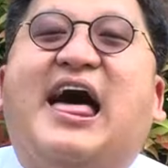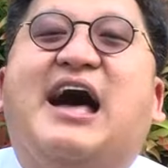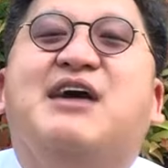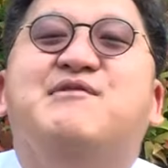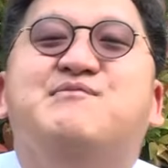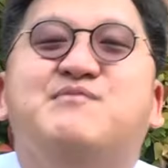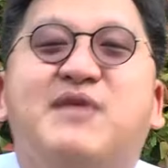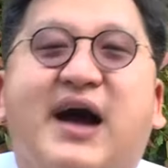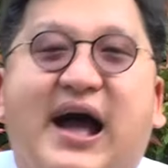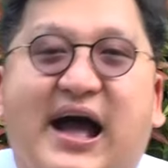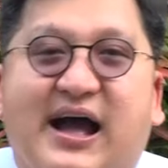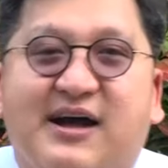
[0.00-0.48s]

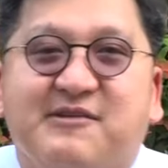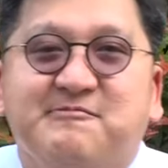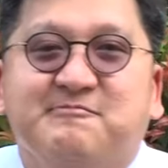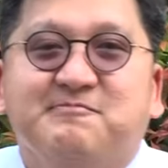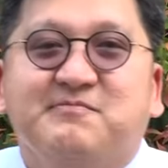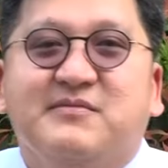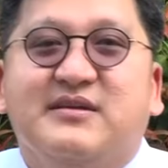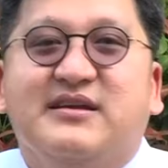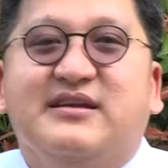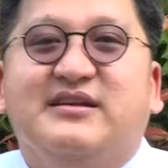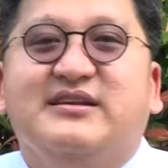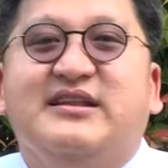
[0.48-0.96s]
lama
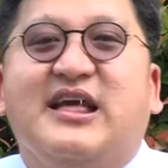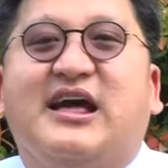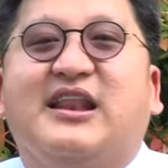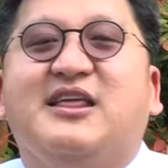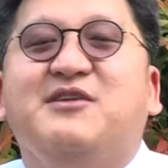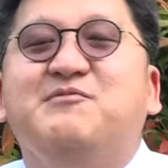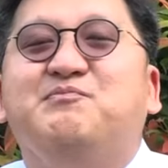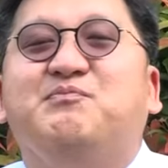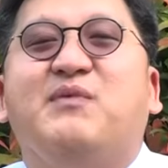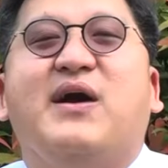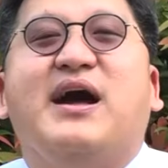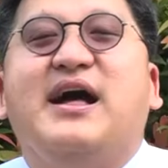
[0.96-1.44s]

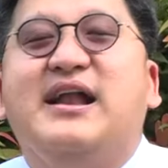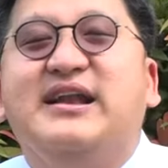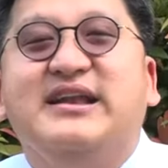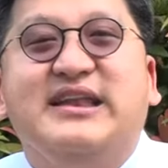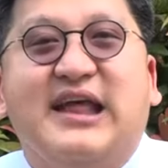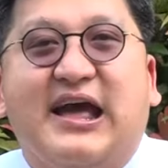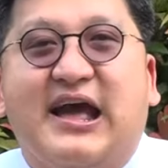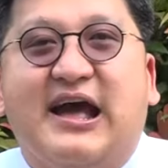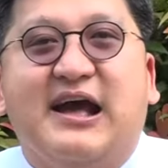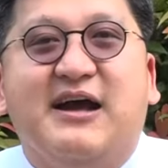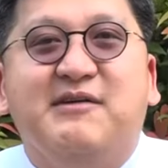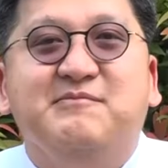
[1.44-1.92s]

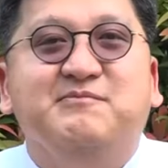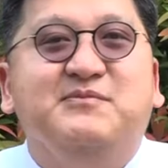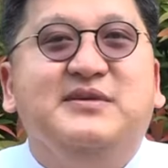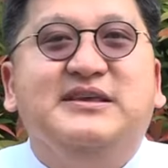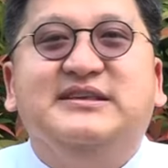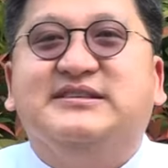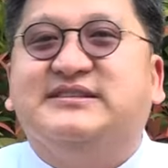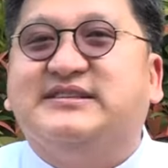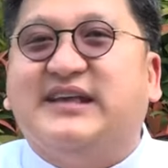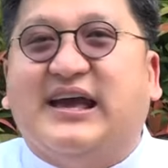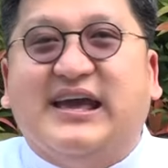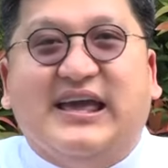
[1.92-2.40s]
daripada
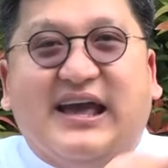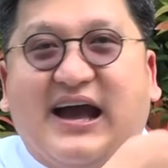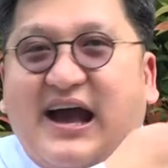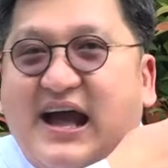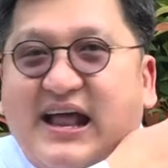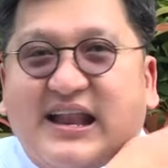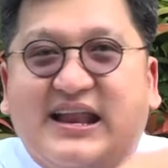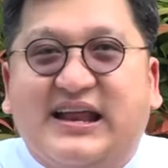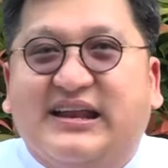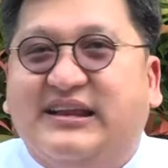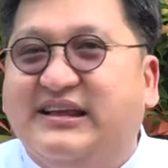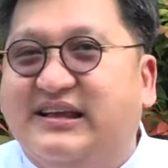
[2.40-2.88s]
misa yang
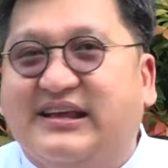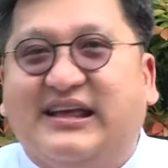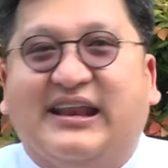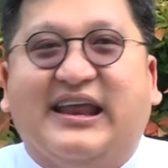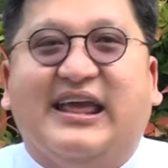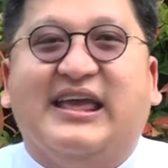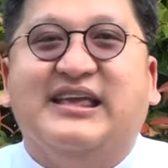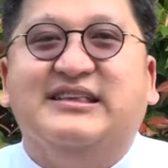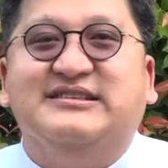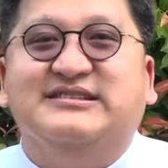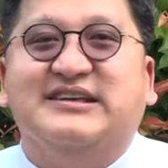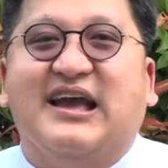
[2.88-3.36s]
ada di
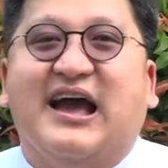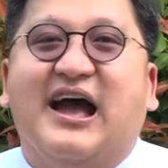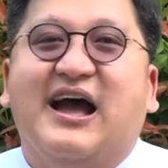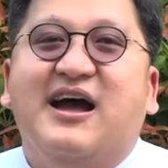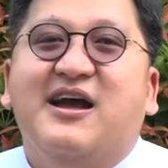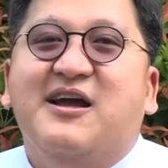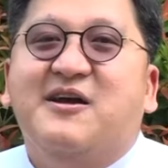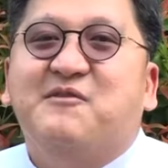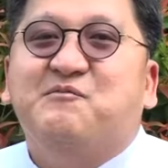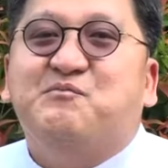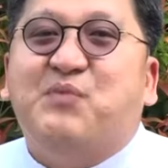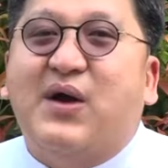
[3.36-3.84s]
gereja
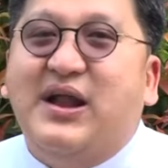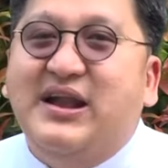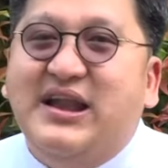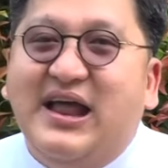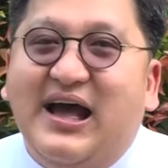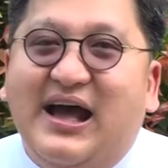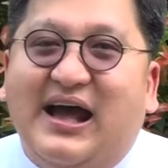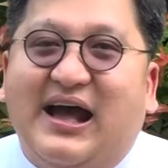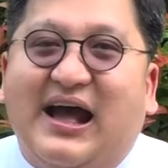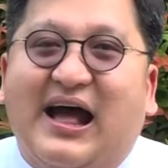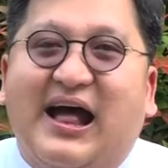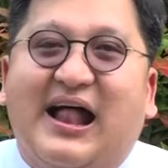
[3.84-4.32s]

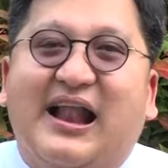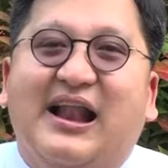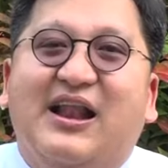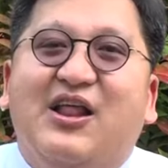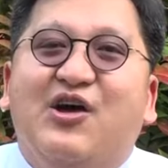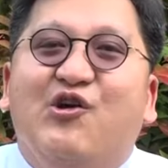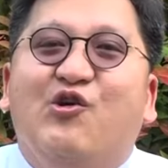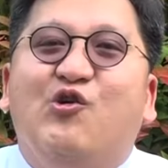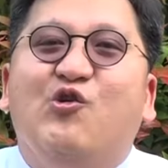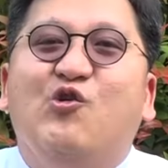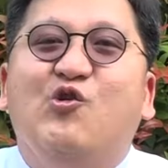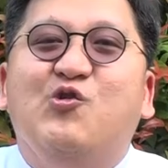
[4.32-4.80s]
Padahal
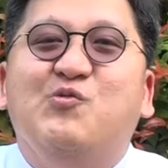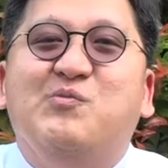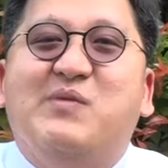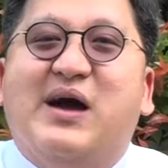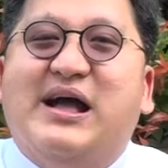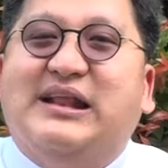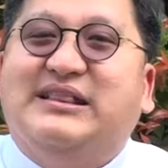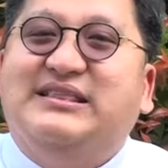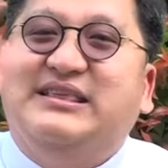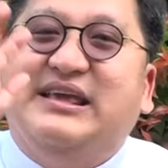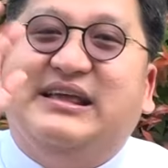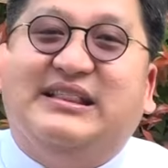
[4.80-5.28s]

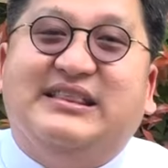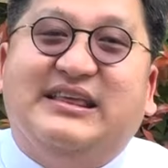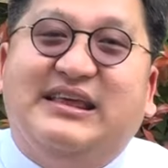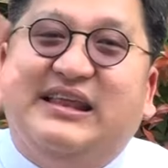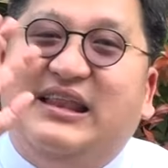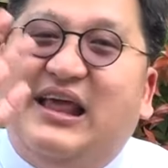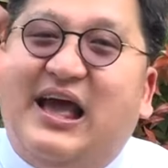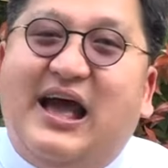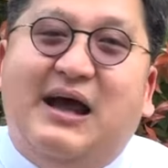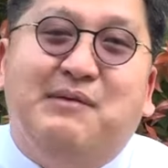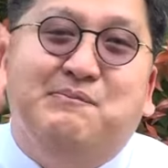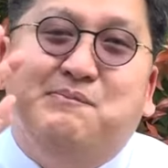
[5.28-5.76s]
umatnya
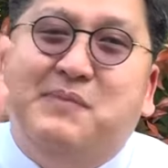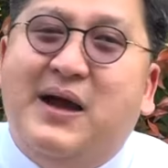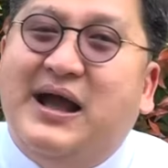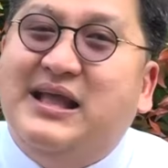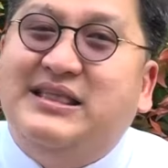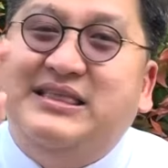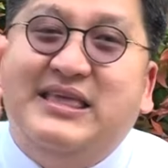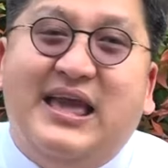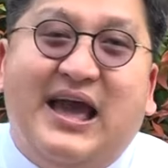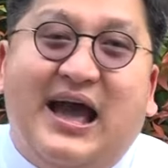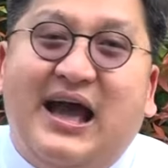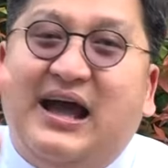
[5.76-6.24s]
tidak
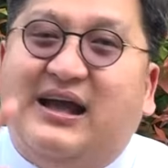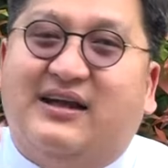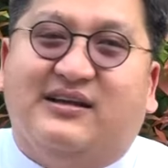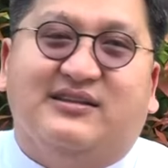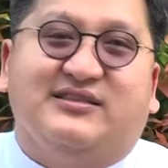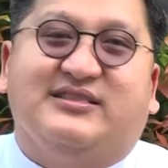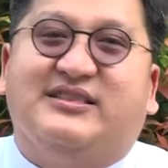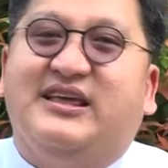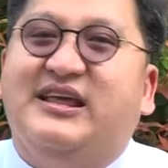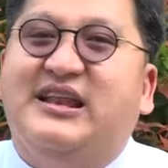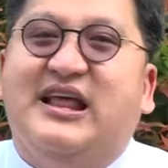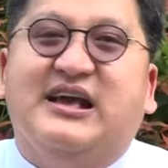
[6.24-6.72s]
banyak,
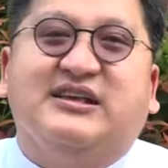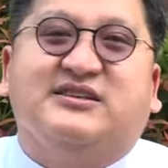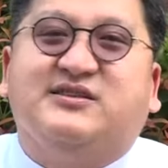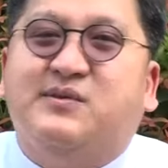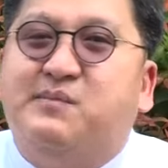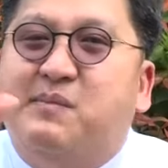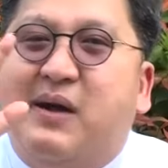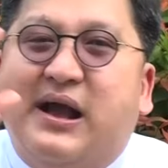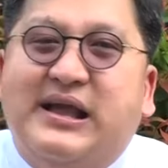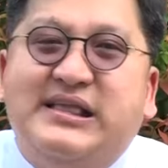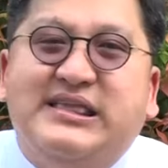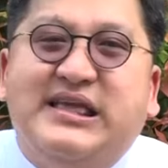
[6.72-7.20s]
tidak
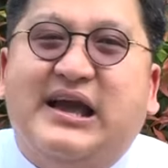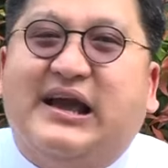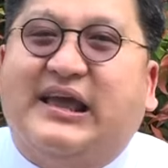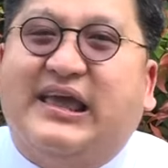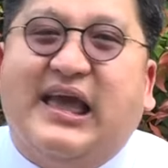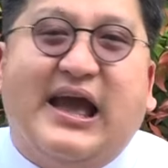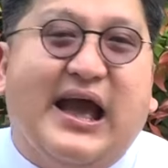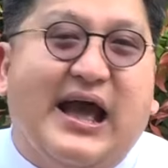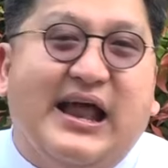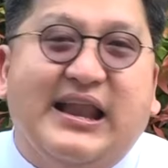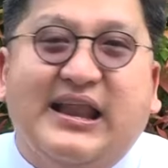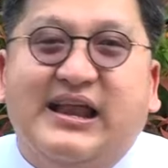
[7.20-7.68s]
sebanyak
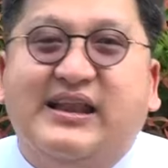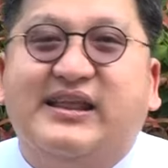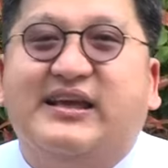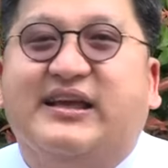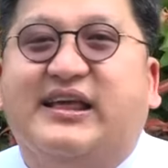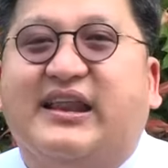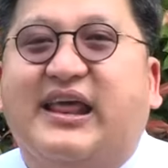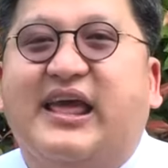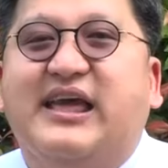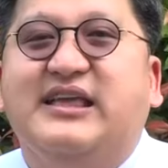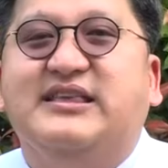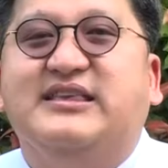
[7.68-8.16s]
yang ada di
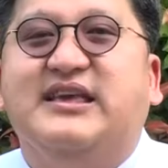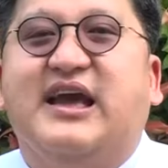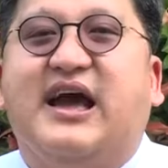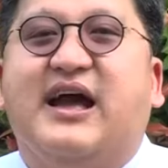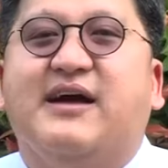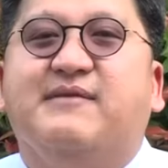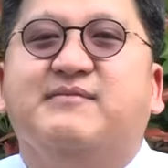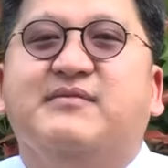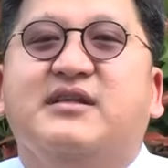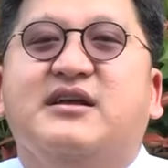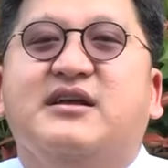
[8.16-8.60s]
gereja.